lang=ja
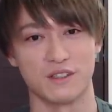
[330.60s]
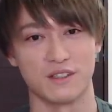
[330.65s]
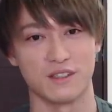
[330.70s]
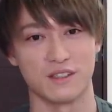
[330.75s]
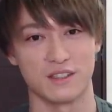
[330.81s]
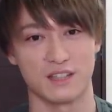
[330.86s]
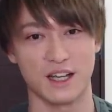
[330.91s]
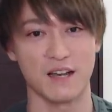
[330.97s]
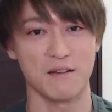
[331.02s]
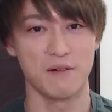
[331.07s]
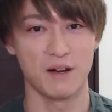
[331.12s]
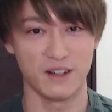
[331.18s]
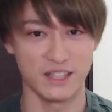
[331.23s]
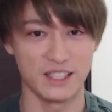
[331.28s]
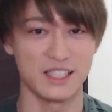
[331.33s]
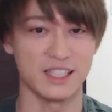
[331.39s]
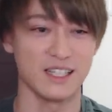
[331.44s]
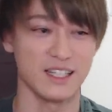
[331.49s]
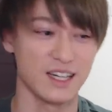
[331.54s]
使い
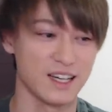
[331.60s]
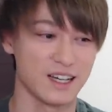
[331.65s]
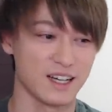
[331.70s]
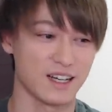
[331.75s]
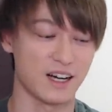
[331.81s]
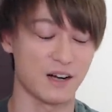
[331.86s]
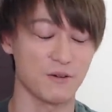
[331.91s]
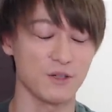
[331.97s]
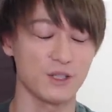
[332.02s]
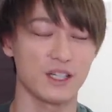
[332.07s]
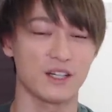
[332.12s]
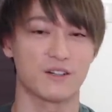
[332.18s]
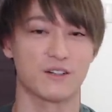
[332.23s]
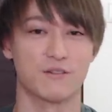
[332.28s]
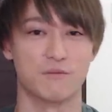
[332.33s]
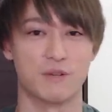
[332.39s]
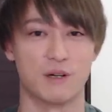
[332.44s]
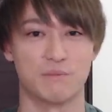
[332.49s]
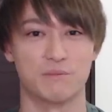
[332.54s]
回し、過去作
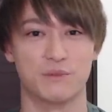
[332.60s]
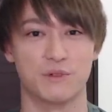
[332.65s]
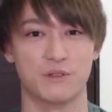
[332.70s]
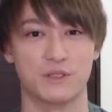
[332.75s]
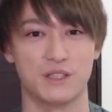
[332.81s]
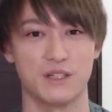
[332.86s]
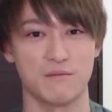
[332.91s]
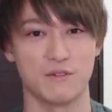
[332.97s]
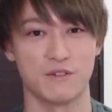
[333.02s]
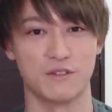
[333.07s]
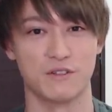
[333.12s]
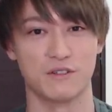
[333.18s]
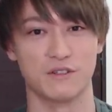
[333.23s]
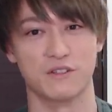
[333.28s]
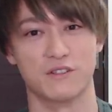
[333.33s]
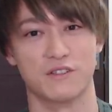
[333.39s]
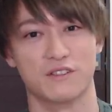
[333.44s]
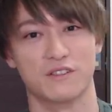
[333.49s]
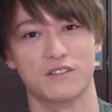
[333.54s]
のマップを全
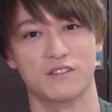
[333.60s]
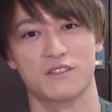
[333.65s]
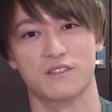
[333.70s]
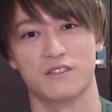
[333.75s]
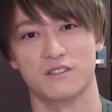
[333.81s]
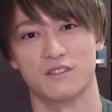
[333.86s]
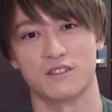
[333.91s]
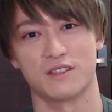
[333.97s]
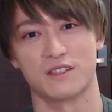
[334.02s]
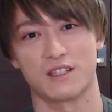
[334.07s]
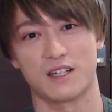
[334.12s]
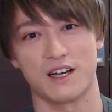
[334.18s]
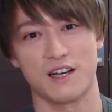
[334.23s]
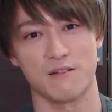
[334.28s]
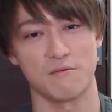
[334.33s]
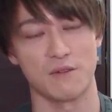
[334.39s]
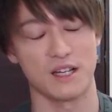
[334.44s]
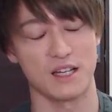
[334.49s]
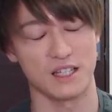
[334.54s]
部
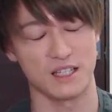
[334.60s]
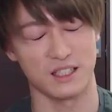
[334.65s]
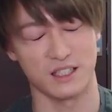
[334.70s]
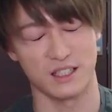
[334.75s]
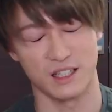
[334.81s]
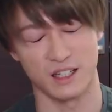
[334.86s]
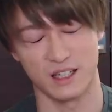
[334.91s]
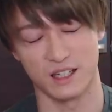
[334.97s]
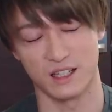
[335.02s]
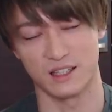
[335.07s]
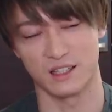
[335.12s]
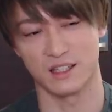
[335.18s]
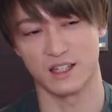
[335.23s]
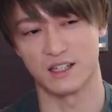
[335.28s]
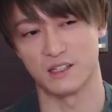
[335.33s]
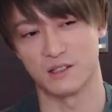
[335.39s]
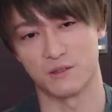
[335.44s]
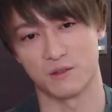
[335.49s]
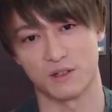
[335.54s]
使い回して
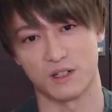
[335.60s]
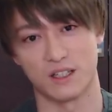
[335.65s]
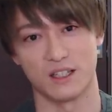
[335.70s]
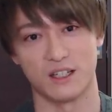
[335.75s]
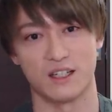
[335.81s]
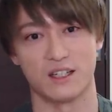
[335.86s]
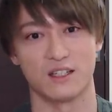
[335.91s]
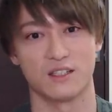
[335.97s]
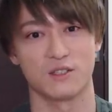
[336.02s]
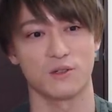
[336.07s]
たりとかね、